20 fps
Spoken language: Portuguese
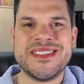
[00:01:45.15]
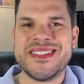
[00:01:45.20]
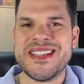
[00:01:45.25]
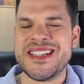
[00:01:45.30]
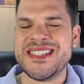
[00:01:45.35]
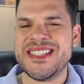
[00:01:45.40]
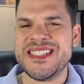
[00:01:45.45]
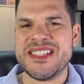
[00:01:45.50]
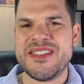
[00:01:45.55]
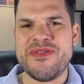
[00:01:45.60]

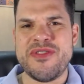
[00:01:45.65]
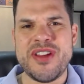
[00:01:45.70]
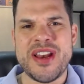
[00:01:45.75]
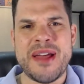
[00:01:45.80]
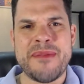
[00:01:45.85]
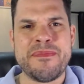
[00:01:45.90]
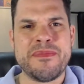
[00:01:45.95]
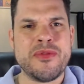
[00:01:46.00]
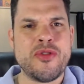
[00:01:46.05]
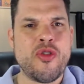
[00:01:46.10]
teve gente que foi
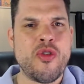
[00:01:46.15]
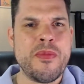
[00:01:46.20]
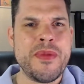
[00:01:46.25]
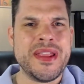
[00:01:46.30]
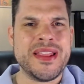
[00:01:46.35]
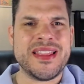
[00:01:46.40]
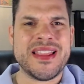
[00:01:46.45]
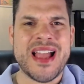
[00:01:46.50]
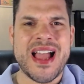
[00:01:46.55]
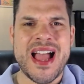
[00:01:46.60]
lá
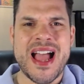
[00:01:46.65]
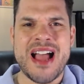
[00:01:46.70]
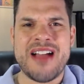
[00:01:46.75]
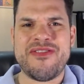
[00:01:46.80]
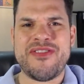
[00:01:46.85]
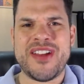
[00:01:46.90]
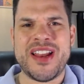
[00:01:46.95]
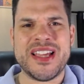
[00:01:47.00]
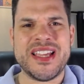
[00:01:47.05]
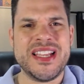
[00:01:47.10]

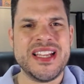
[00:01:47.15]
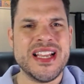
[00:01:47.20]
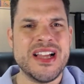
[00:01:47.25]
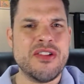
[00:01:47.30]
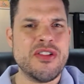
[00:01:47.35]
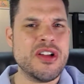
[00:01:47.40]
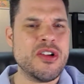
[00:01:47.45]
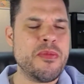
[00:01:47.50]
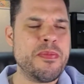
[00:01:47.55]
comentar, falar que não,